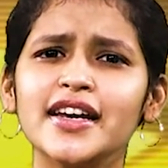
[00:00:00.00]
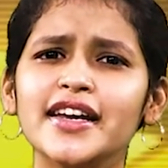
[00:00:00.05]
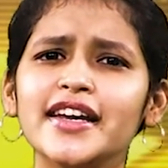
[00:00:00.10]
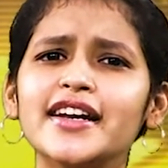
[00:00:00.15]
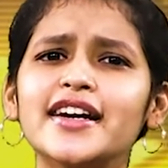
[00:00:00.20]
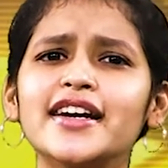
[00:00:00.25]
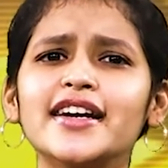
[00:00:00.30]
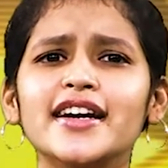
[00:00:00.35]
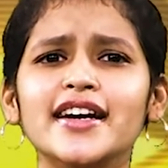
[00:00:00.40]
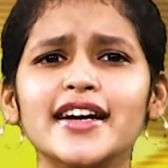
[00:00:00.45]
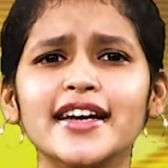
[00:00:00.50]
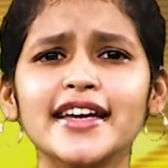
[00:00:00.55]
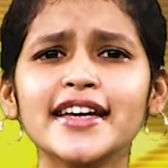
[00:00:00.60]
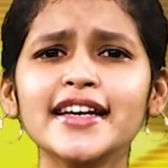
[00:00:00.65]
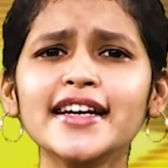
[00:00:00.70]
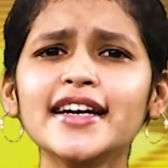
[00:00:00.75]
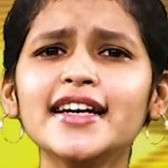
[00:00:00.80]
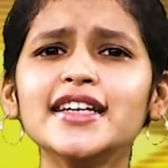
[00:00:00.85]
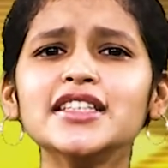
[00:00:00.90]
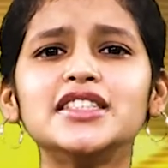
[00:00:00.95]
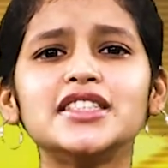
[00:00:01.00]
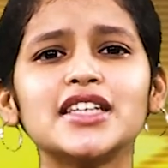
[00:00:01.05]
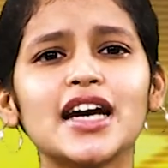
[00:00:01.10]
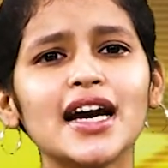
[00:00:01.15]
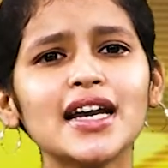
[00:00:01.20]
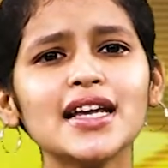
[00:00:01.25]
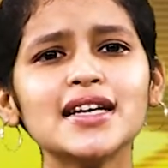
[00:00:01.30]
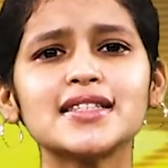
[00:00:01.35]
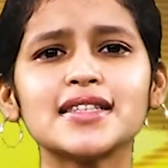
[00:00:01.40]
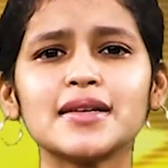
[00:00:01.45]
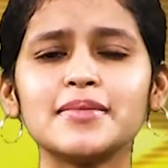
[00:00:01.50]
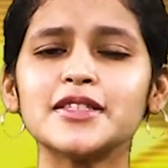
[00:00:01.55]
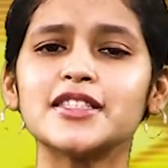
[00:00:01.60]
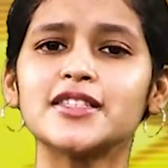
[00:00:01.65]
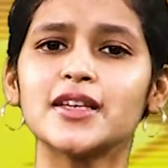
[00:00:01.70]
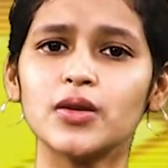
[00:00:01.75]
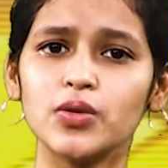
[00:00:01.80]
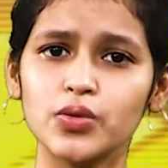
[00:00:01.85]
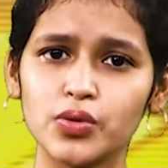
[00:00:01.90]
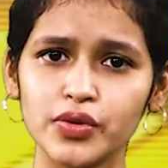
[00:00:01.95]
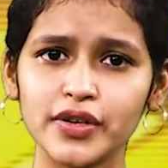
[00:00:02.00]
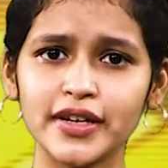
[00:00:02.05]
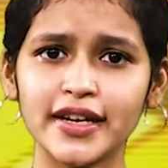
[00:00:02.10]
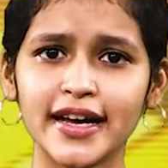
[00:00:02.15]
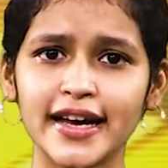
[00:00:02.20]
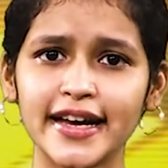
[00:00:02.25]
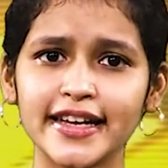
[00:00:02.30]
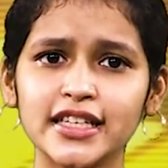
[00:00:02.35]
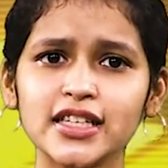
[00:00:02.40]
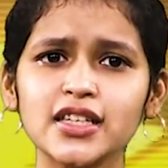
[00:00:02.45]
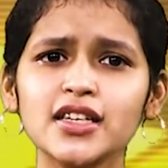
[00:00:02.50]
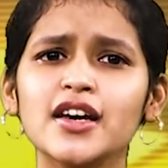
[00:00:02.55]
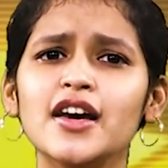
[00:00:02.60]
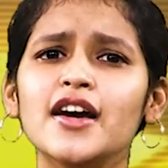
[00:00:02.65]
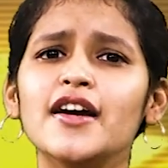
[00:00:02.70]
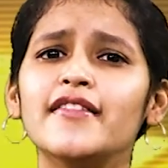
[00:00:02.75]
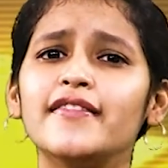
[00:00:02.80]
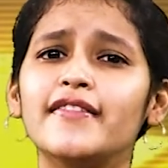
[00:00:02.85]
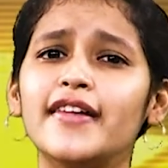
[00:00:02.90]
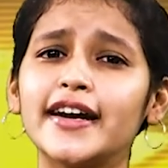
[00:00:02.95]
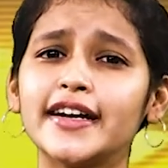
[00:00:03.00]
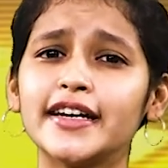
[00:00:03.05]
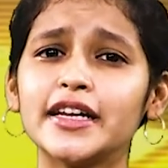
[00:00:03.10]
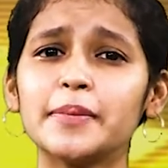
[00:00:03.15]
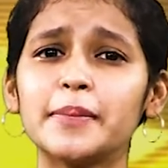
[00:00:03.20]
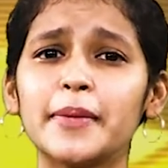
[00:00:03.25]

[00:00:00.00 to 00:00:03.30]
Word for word: ఇక్కడ ఇంకా చాలా సమస్యలు ఉన్నాయని వాటిని